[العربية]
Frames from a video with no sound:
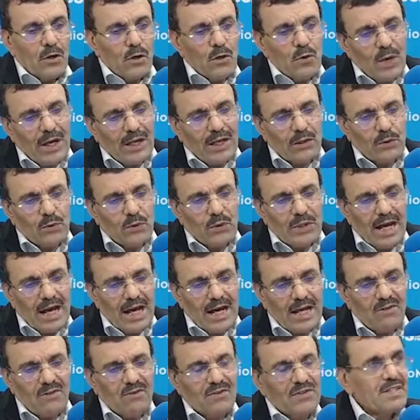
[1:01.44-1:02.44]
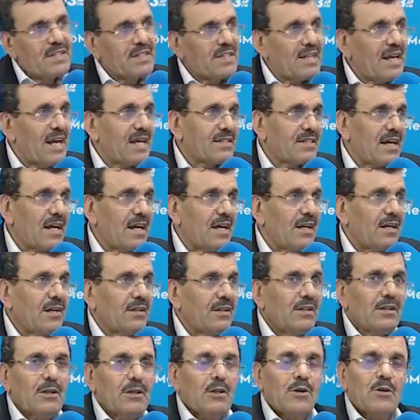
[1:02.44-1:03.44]
هو على كل حال في السياسه
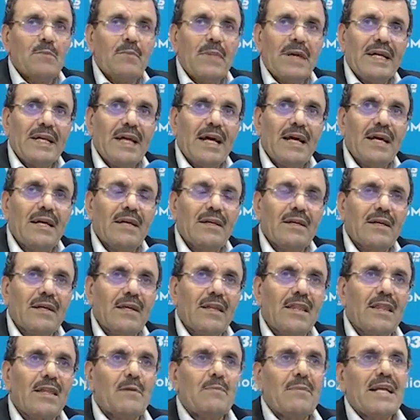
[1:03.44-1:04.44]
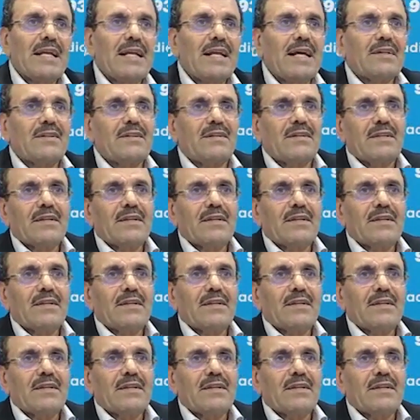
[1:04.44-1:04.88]
معناها الضمانات